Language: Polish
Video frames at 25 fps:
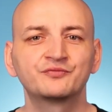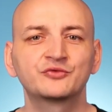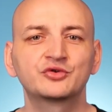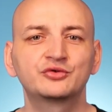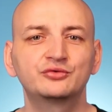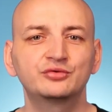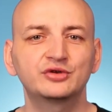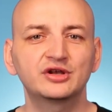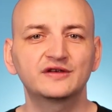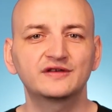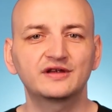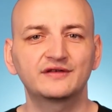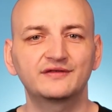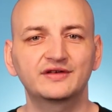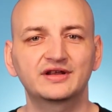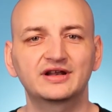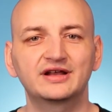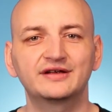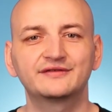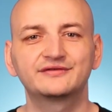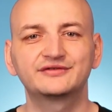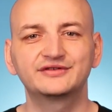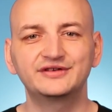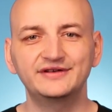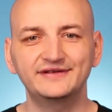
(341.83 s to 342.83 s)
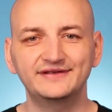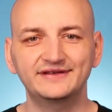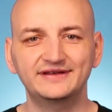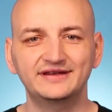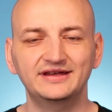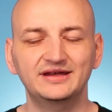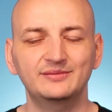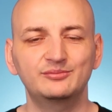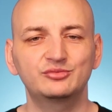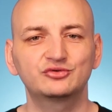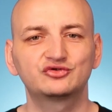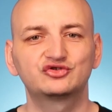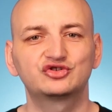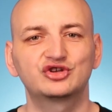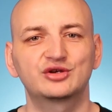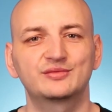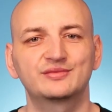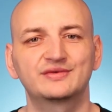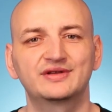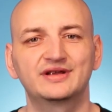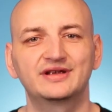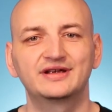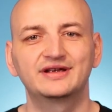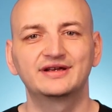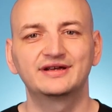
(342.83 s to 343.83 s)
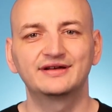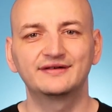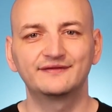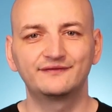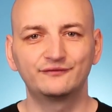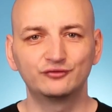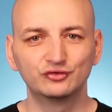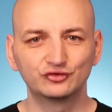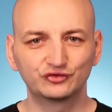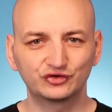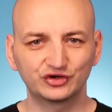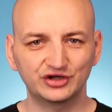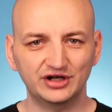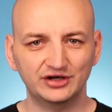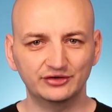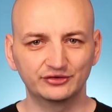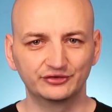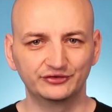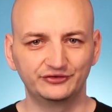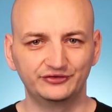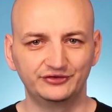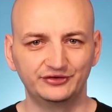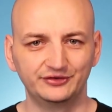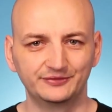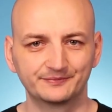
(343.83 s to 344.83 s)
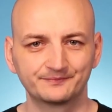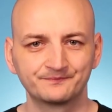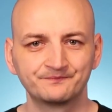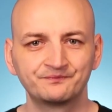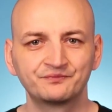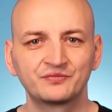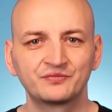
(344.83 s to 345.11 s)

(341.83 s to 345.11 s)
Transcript: która zawiera wszystkie potrzebne funkcjonalności.